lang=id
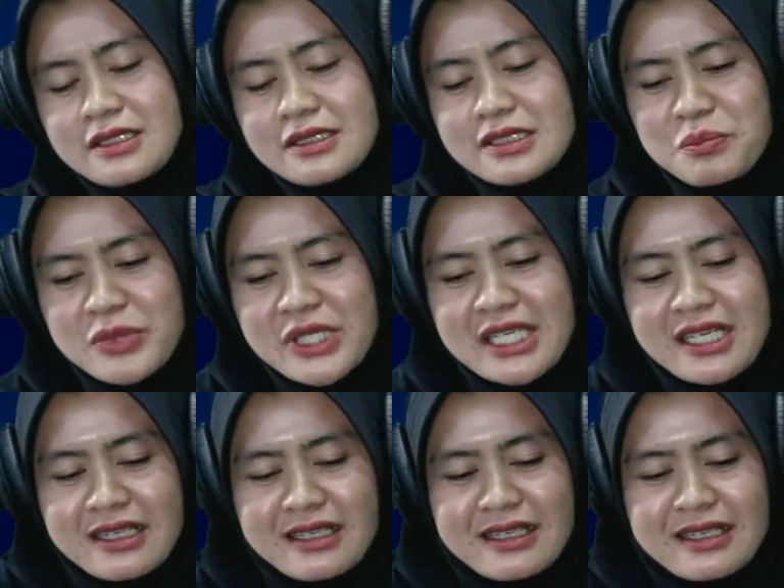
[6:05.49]
tapi
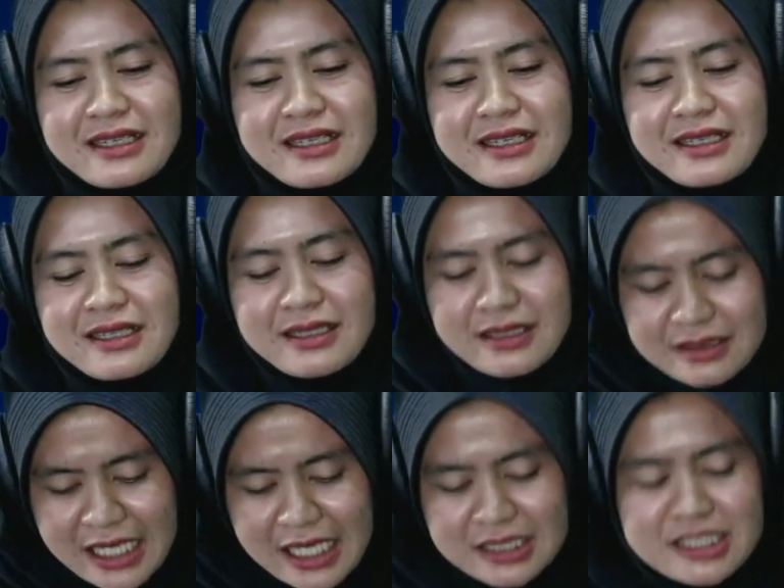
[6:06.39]
ya
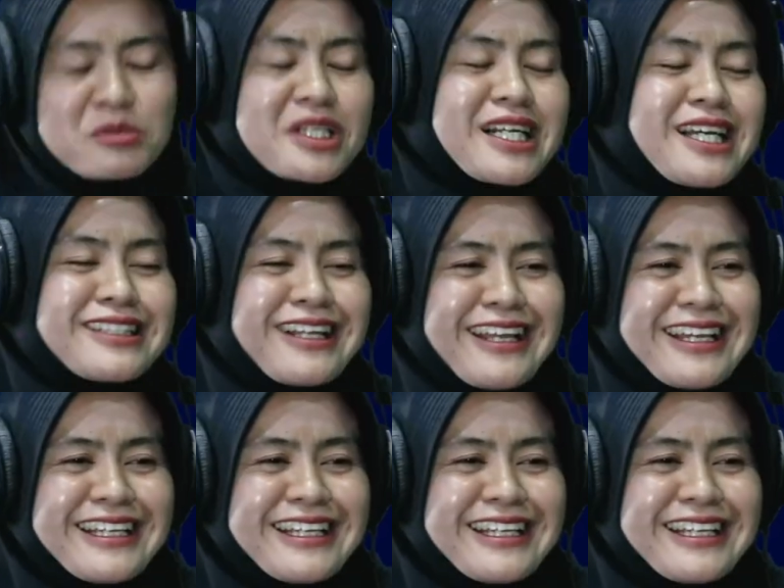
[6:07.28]
takdir berkata lain